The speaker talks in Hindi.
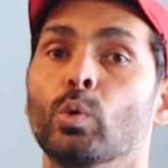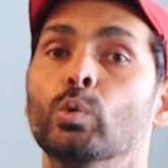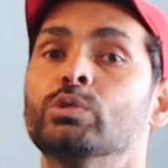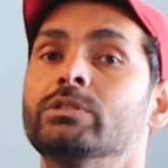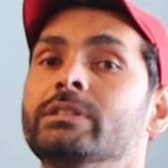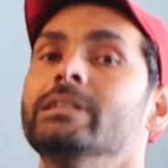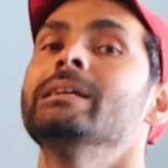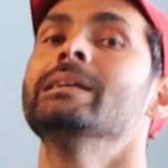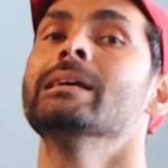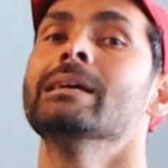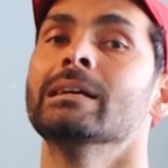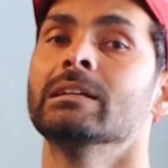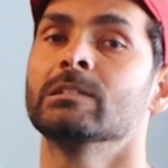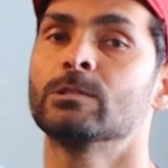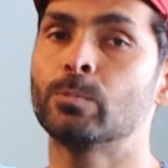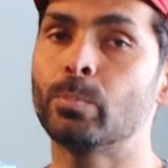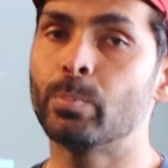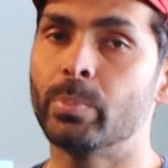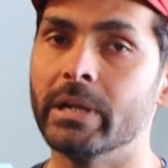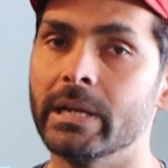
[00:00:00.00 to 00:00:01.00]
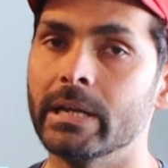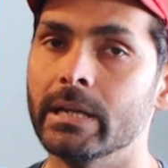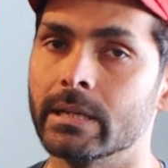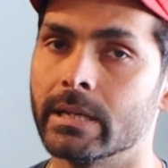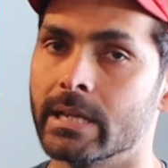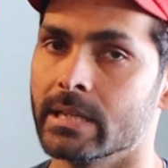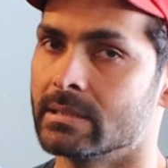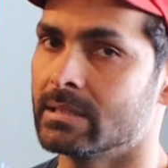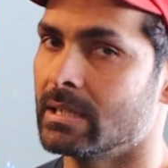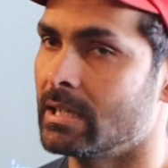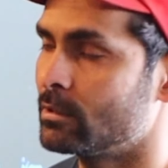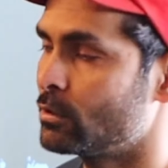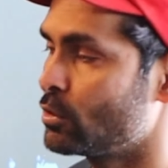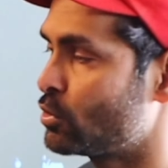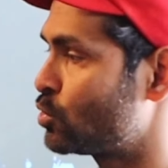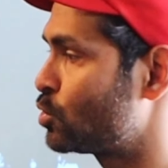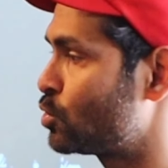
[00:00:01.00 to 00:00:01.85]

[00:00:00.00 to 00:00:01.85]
उसी स्पीड के साथ